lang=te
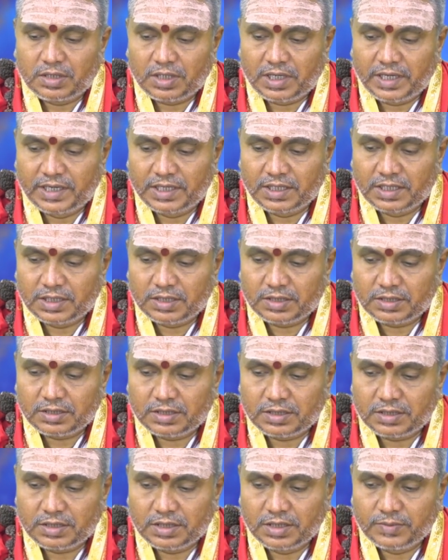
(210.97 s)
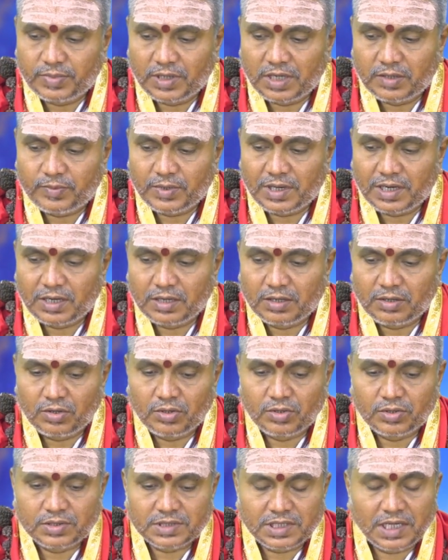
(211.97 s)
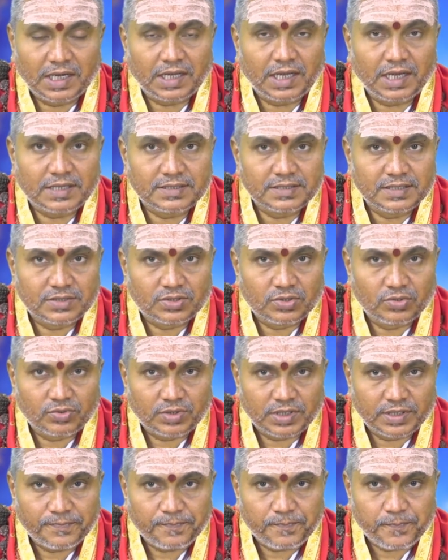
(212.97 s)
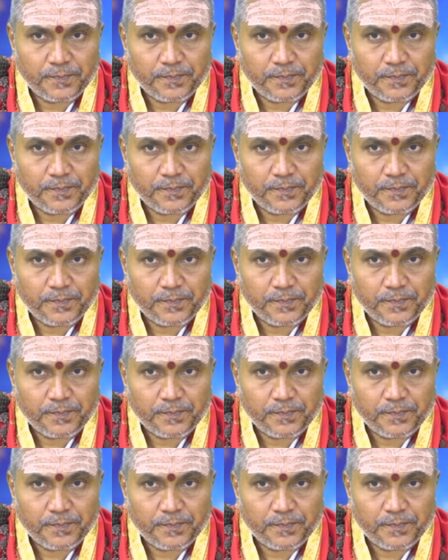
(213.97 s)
ఆయనకి ఈ పరిపాలనలో సహకారం చేస్తూ ఉంటాయి